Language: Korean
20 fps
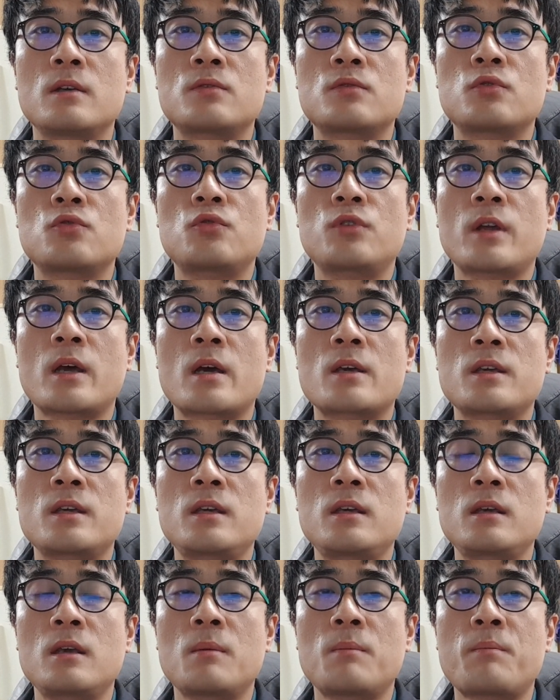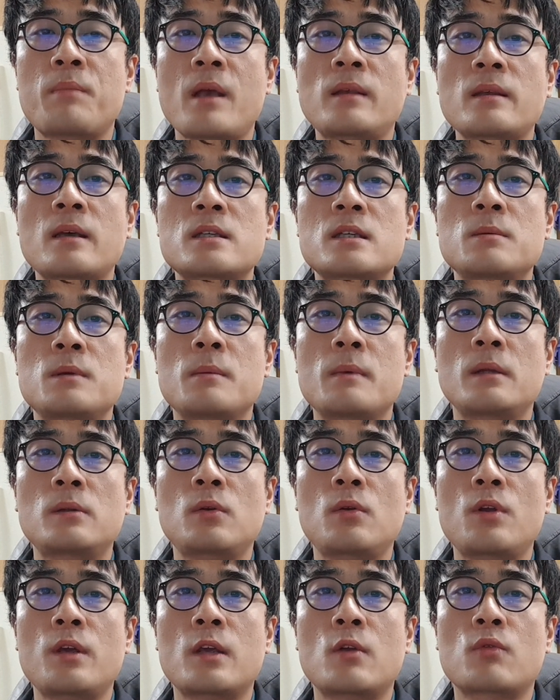수주량이 142만
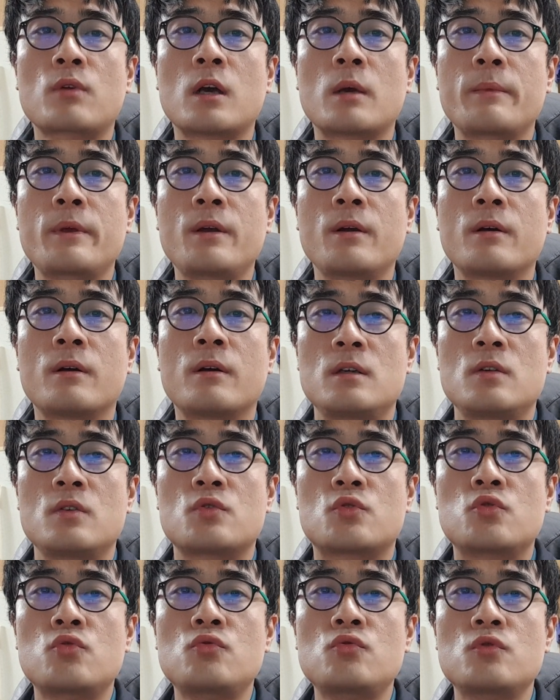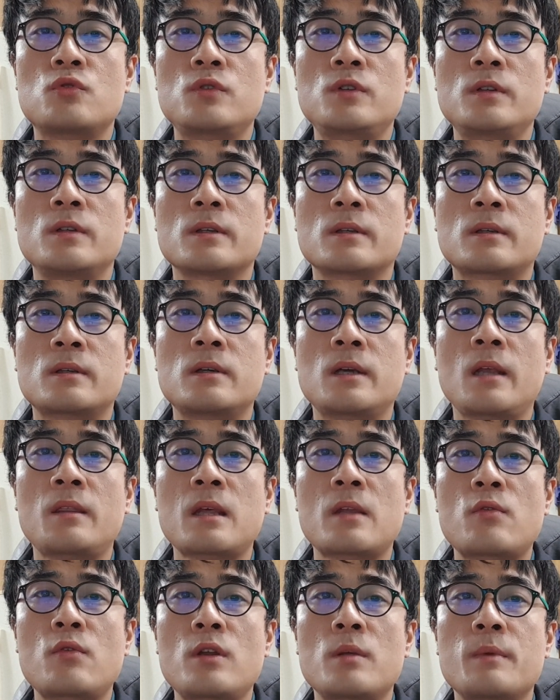톤을 기록하며 중국을 크게
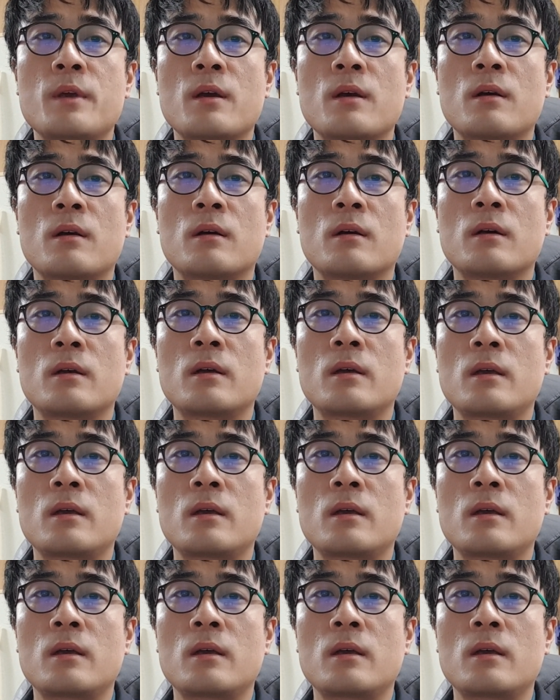따돌리며